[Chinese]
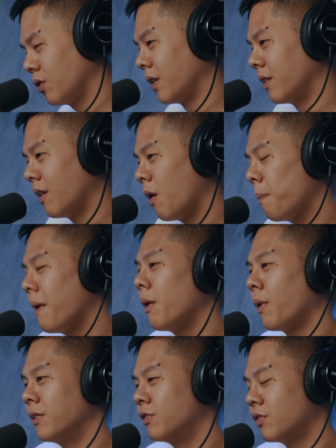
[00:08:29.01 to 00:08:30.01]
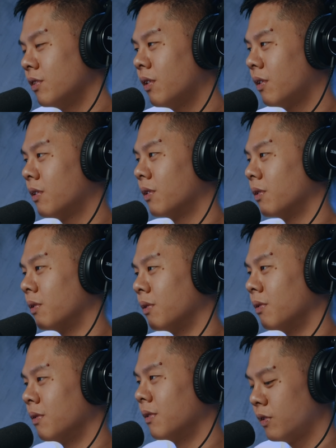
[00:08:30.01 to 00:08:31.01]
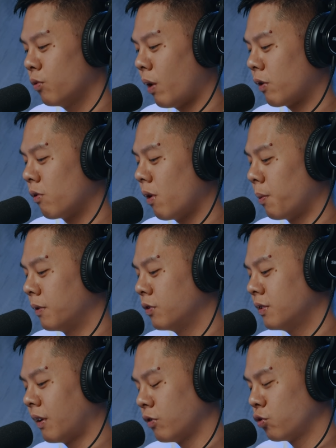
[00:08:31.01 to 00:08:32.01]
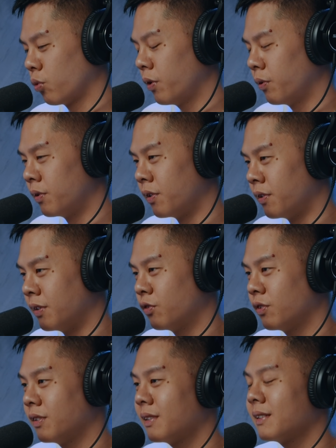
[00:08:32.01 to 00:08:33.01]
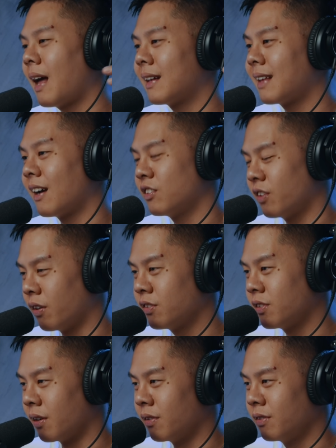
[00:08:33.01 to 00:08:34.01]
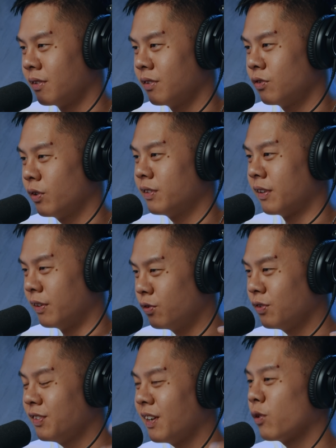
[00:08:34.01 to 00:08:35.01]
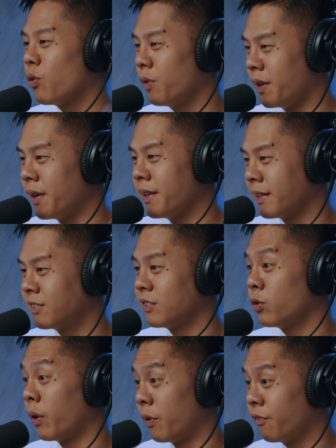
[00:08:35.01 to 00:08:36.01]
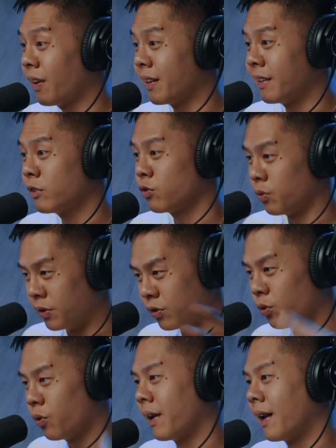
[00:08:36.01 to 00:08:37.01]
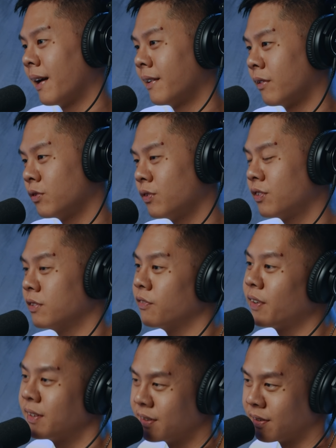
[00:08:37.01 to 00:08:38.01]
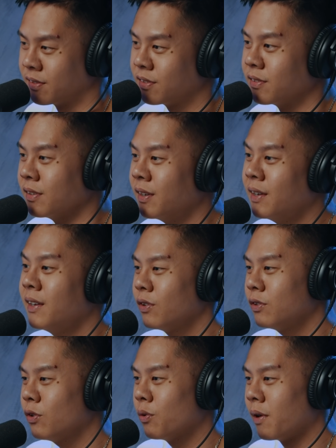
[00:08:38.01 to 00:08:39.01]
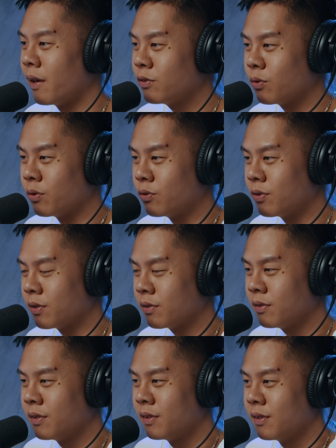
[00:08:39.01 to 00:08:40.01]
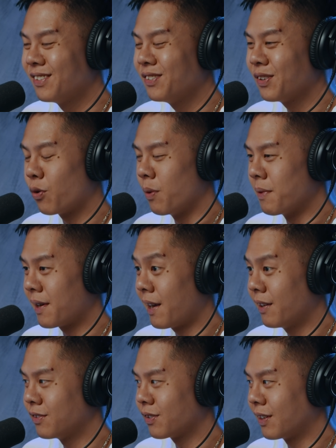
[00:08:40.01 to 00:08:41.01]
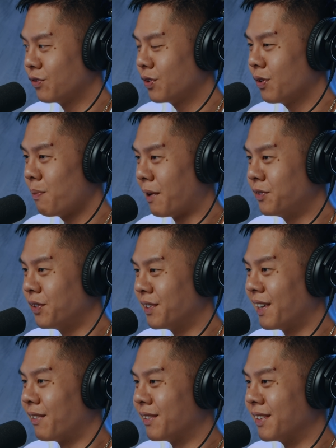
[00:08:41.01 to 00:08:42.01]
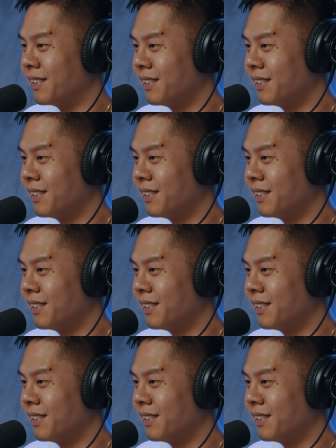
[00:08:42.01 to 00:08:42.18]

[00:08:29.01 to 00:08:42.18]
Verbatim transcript: 对，然后拜完之后，外公外婆就会找所有的人，就是大大小小。所以等于就是像过年一样吃团圆饭一样，所有人就回来，然后就吃饭这样子。所以对我来说，我觉得就是鬼门开的时候，感觉都蛮热闹的。